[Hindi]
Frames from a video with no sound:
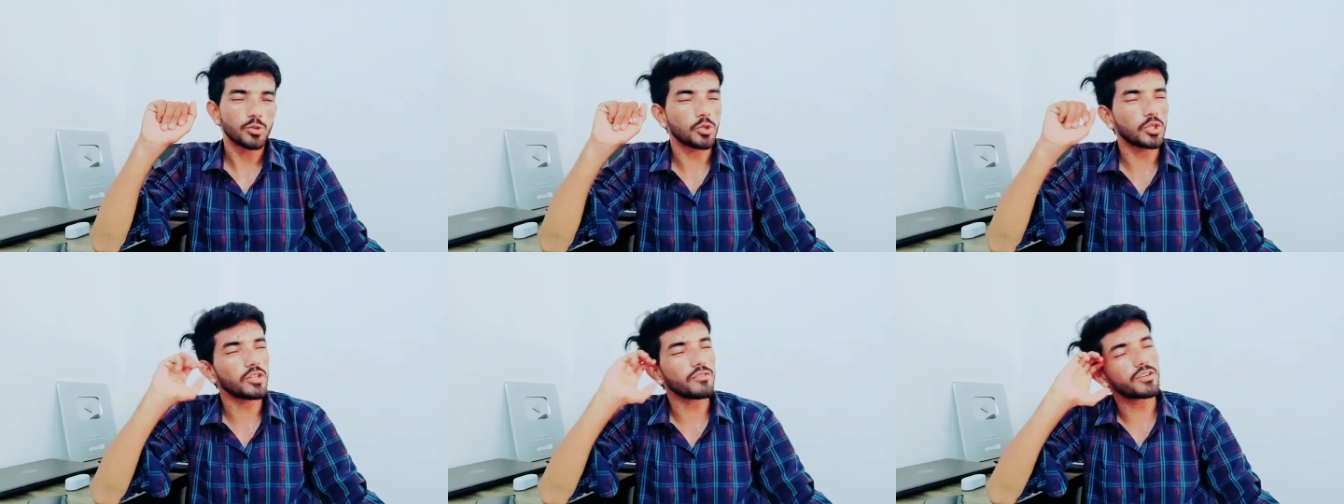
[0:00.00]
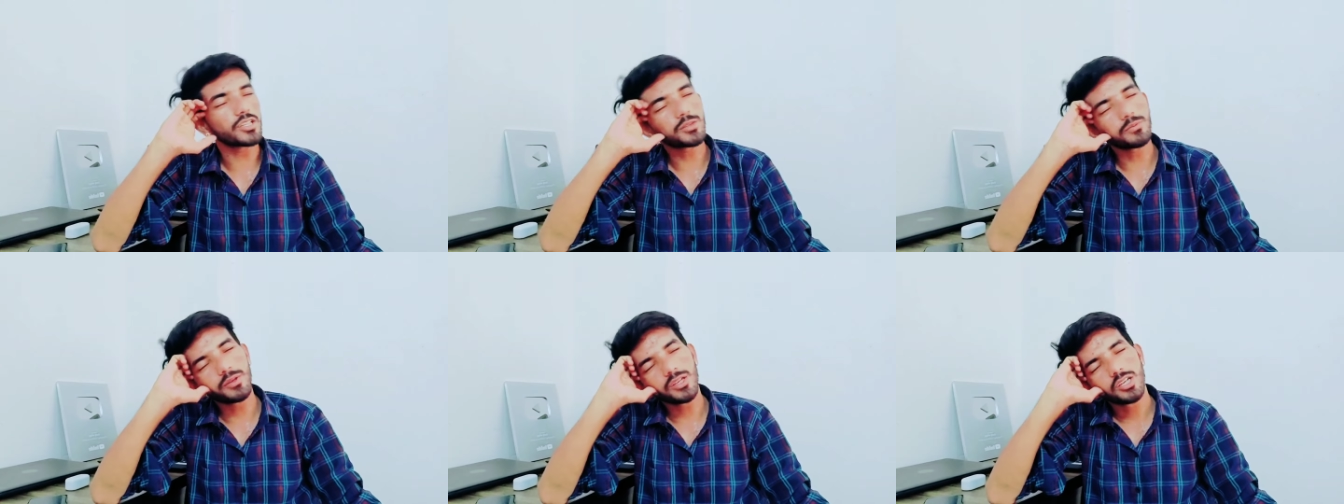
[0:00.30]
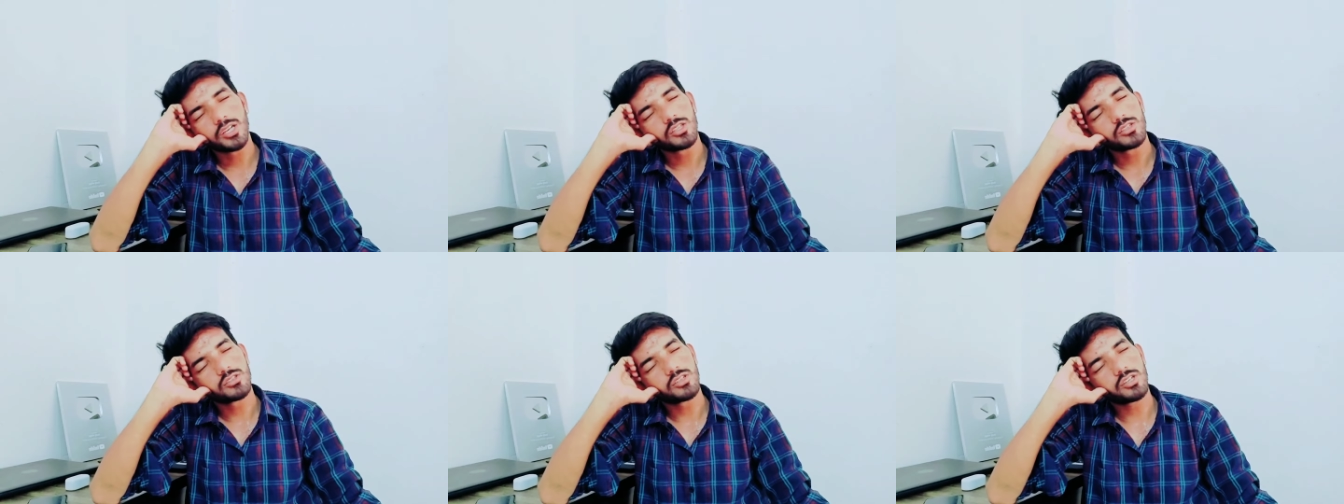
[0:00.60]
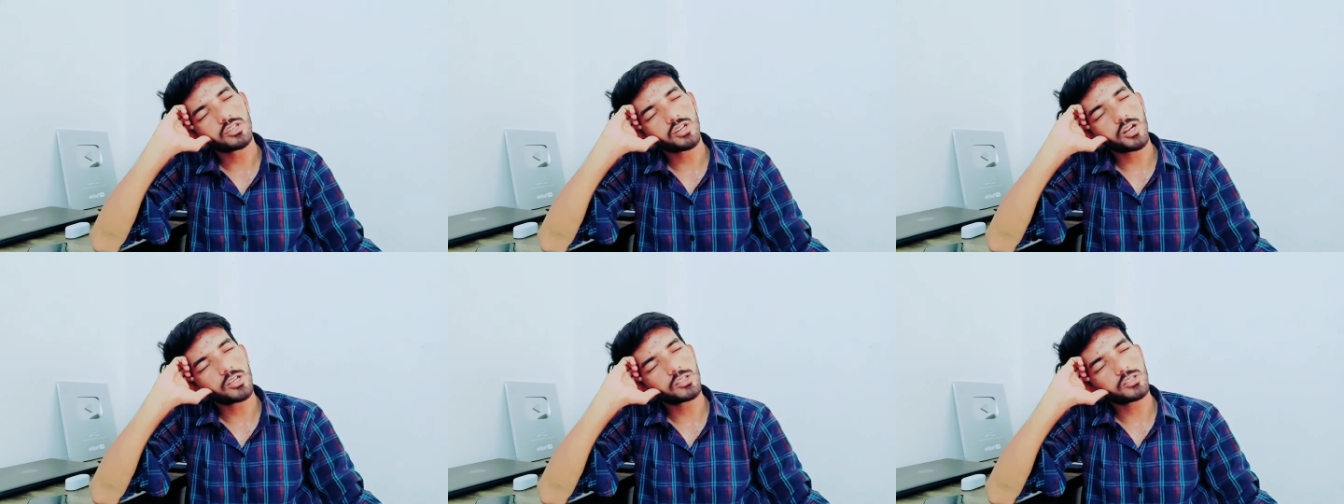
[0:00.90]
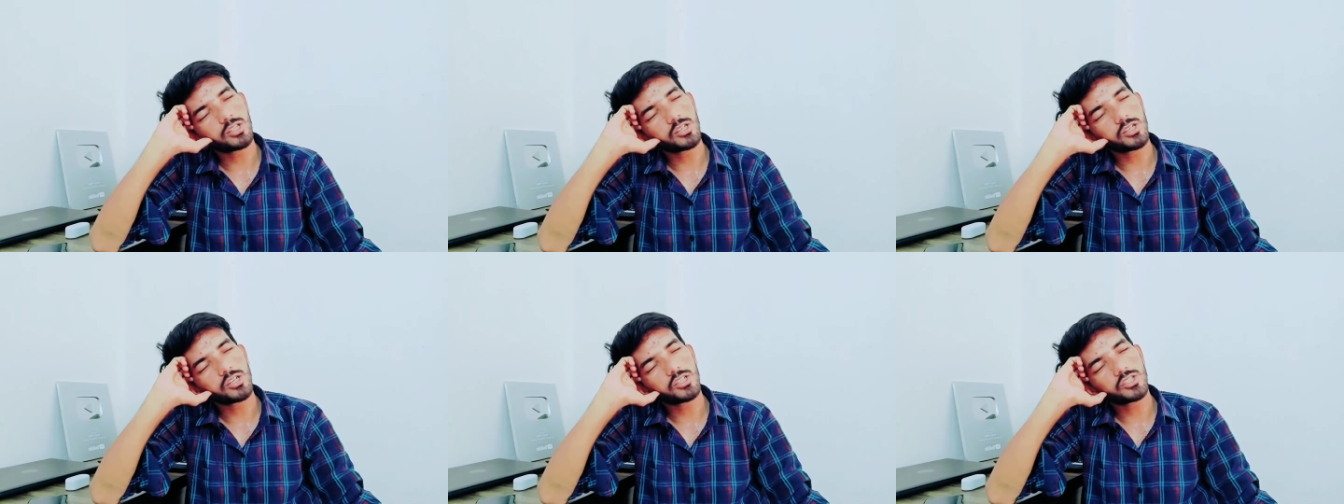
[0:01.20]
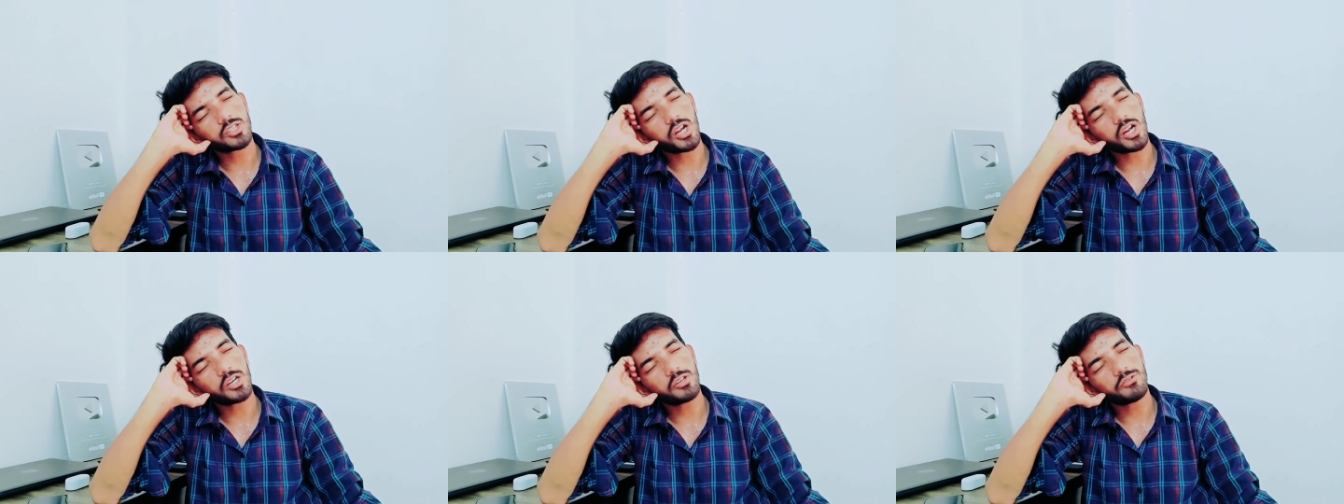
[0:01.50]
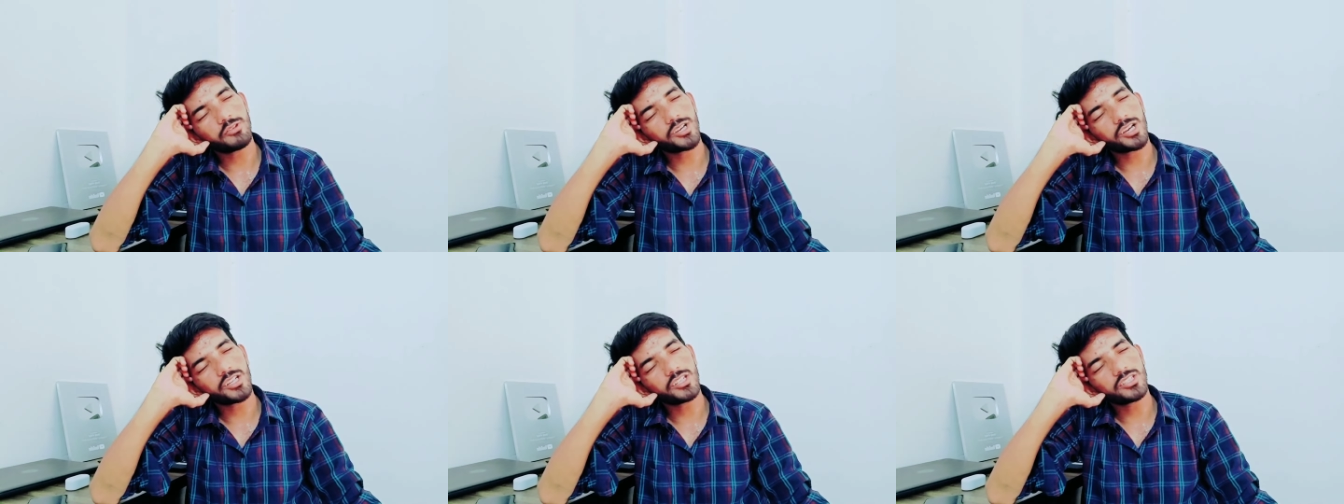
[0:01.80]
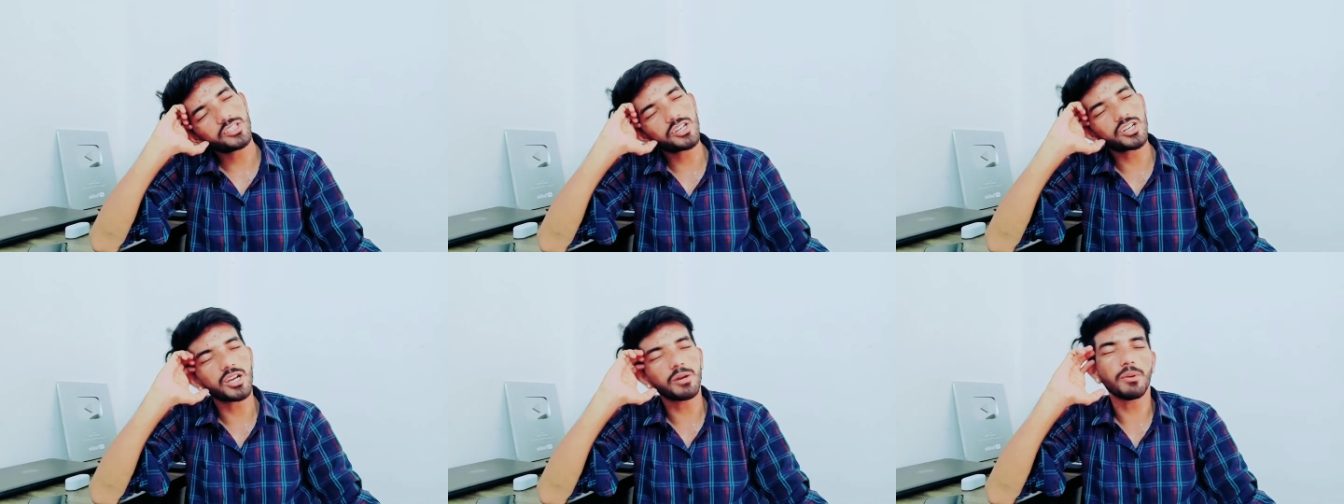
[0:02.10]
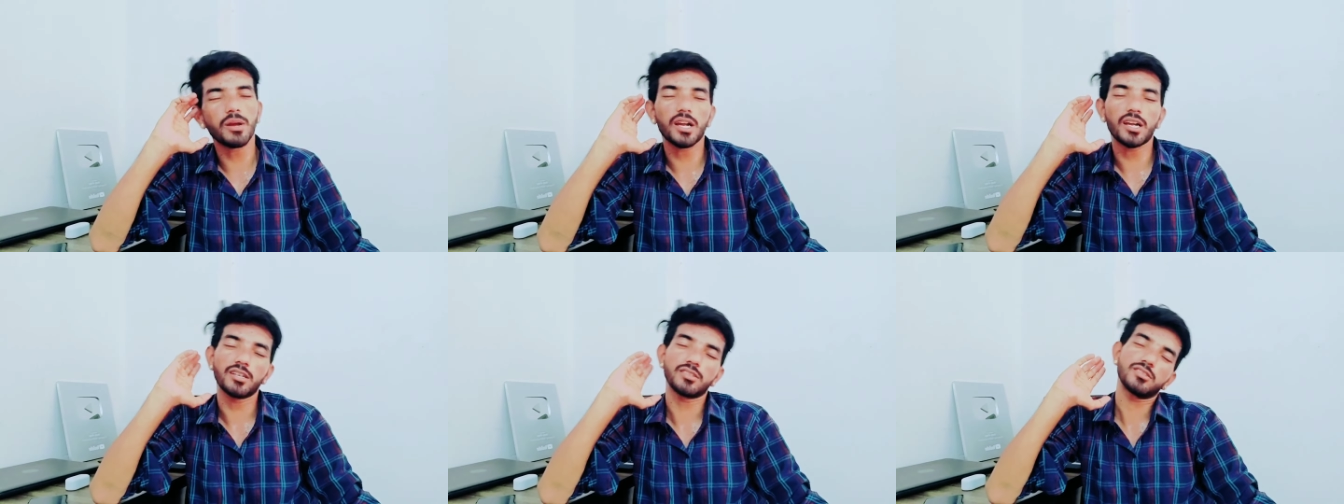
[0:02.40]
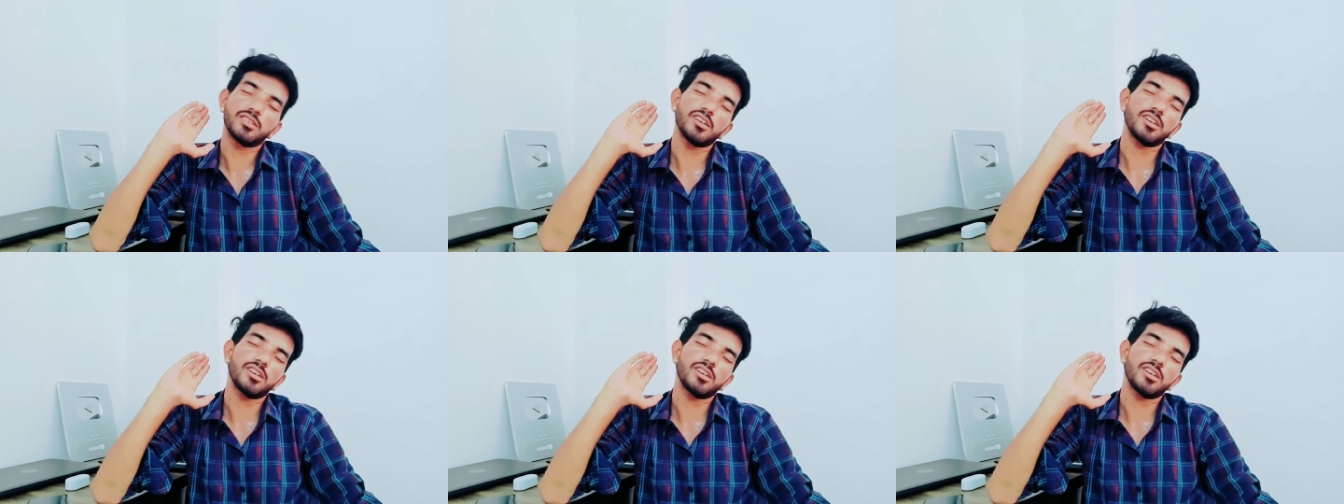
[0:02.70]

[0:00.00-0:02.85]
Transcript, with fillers: सोते वक्त भी सर राजस्थान कक्षा आठवीं का रिजल्ट कब आएगा